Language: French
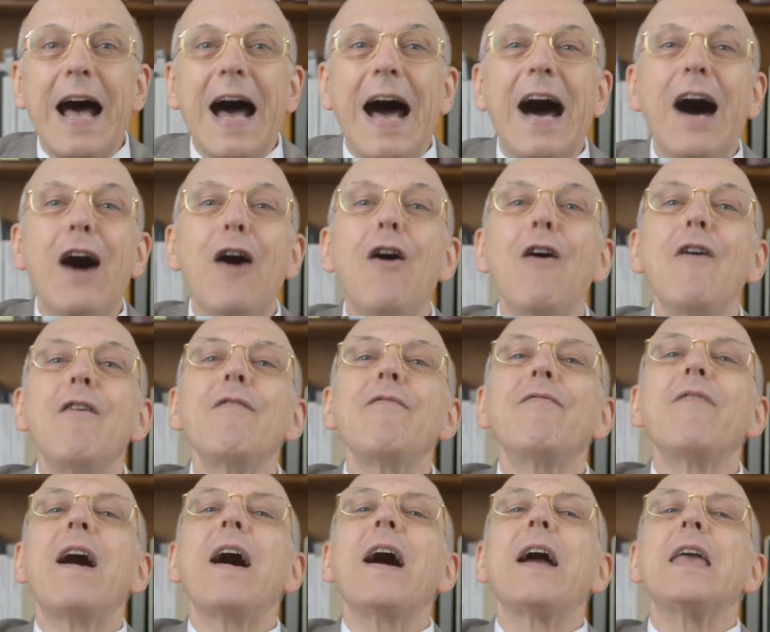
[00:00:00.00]
a
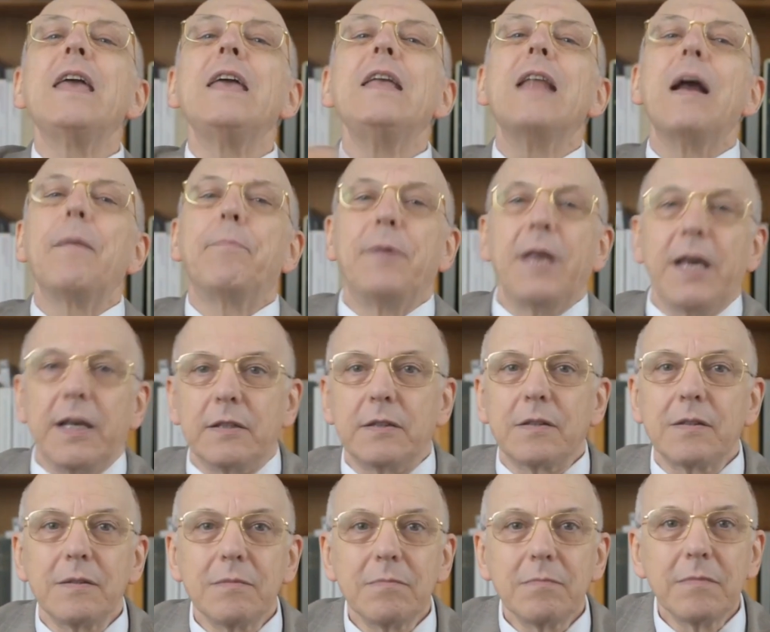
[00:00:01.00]
envahi la
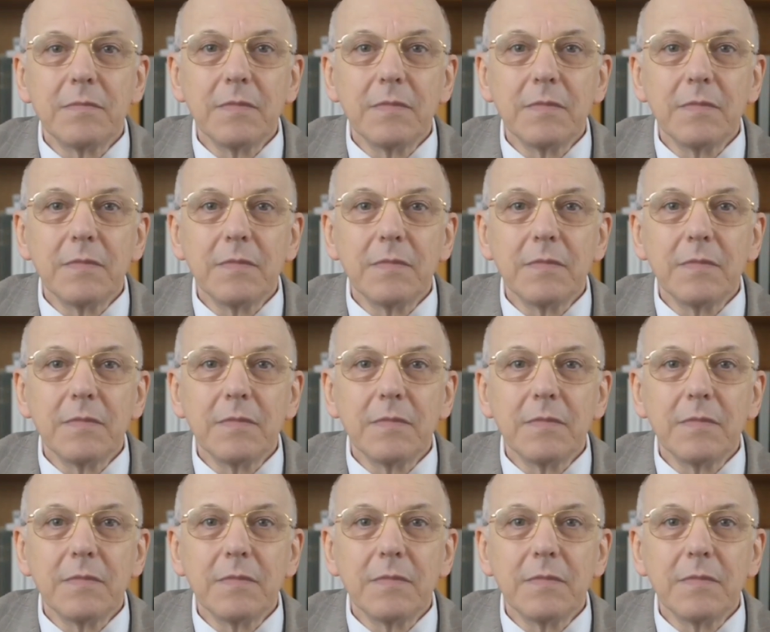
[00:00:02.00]
pièce.